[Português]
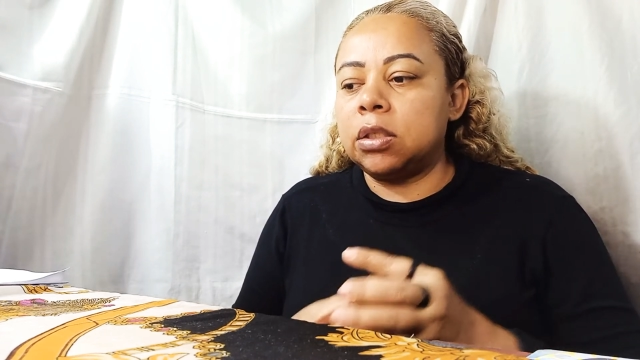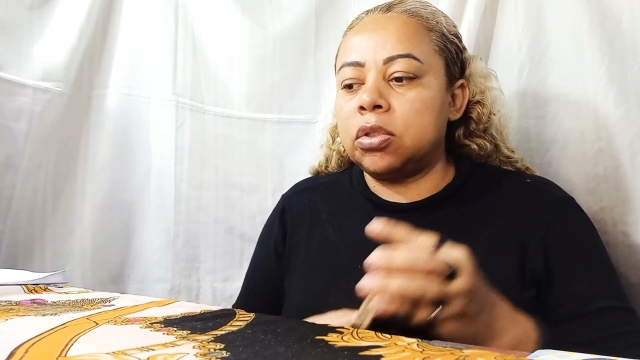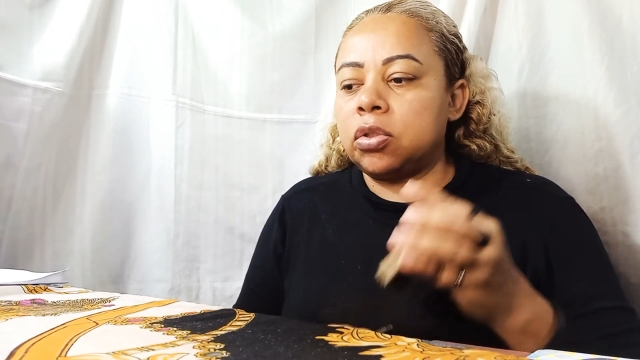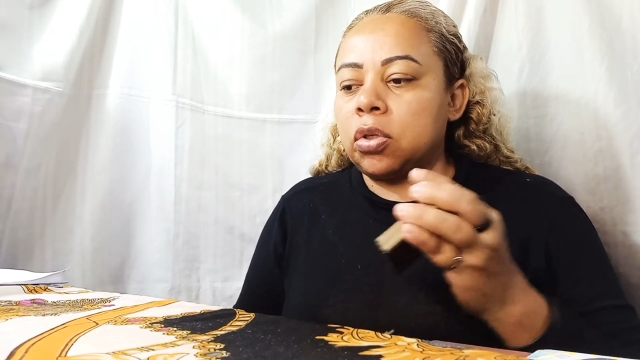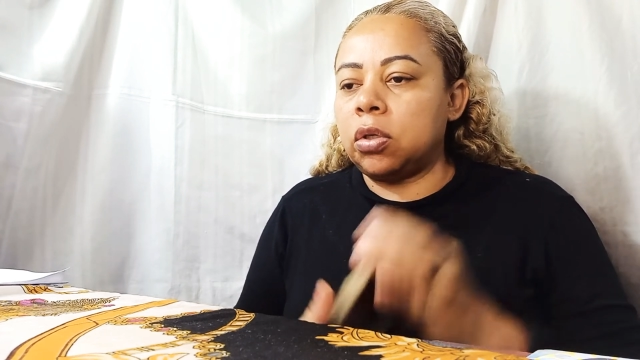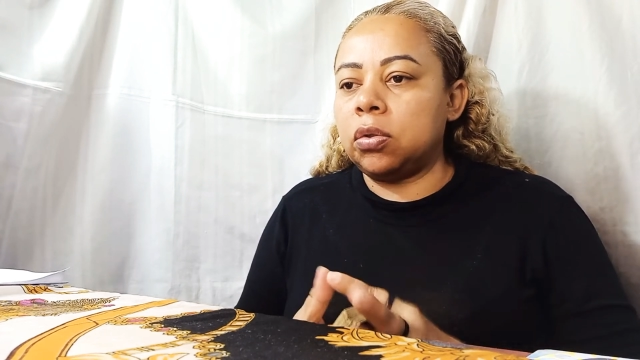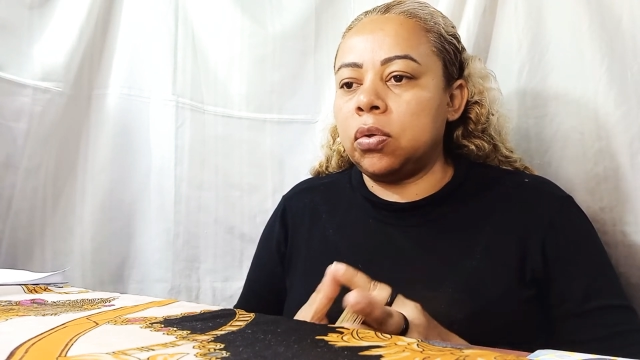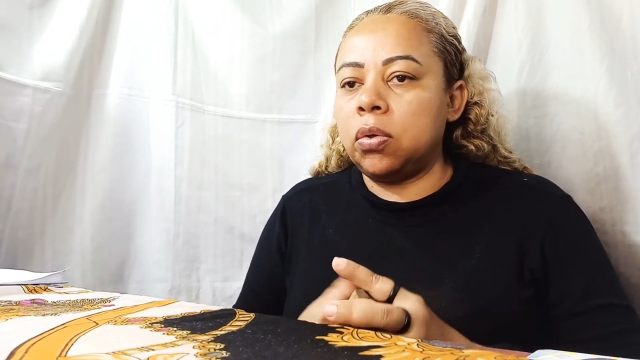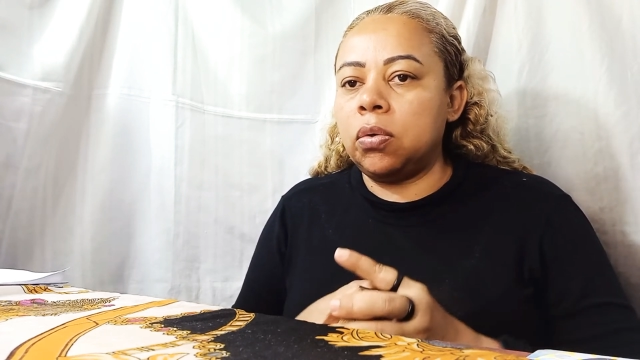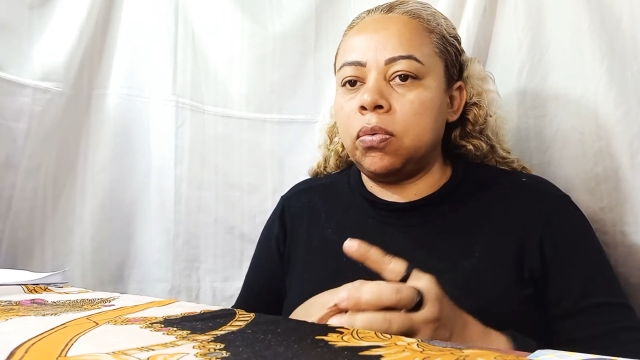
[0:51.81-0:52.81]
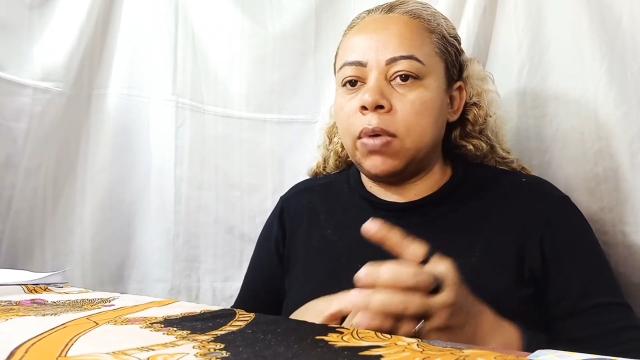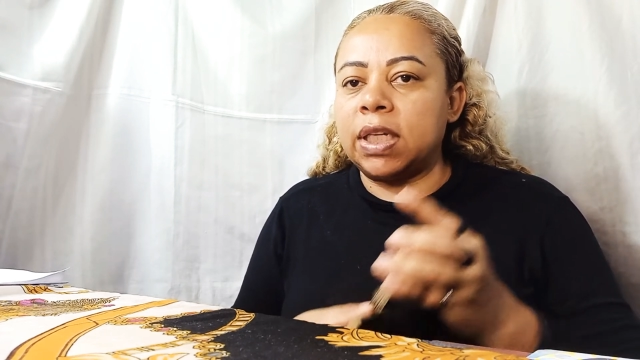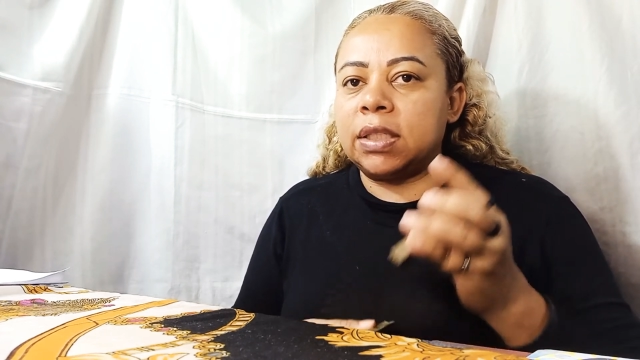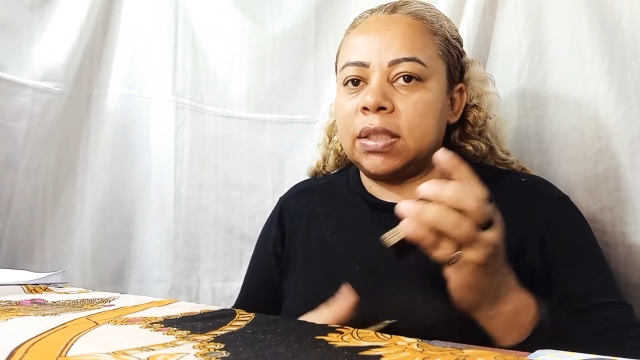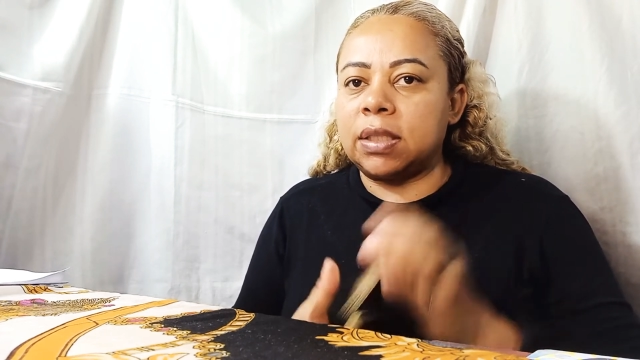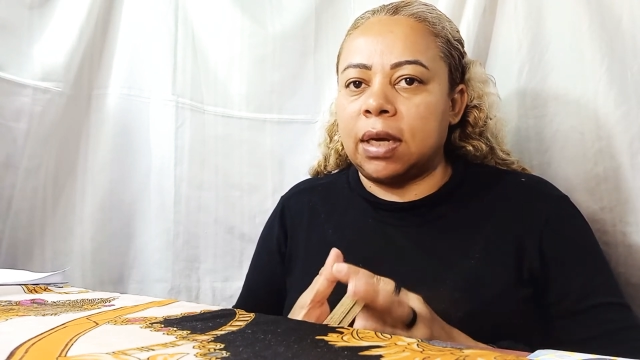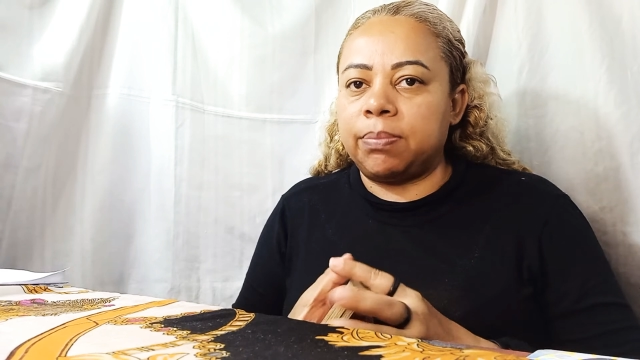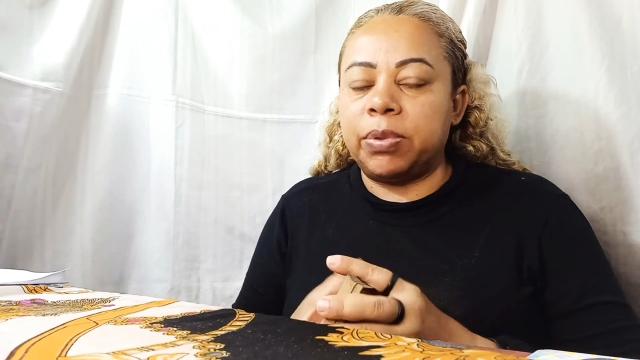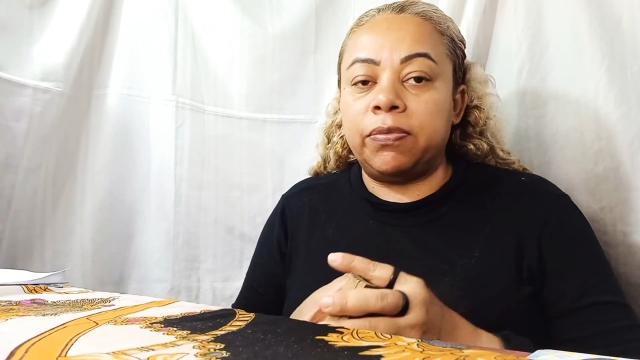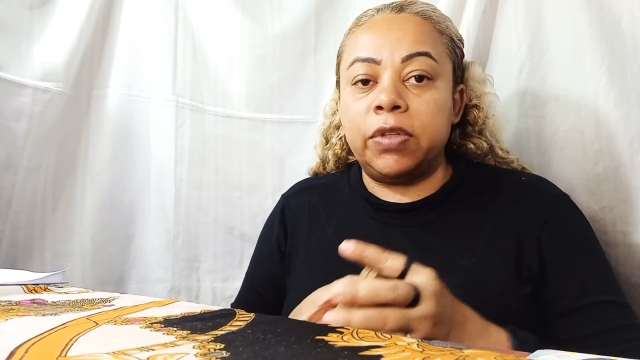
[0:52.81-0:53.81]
Só no WhatsApp.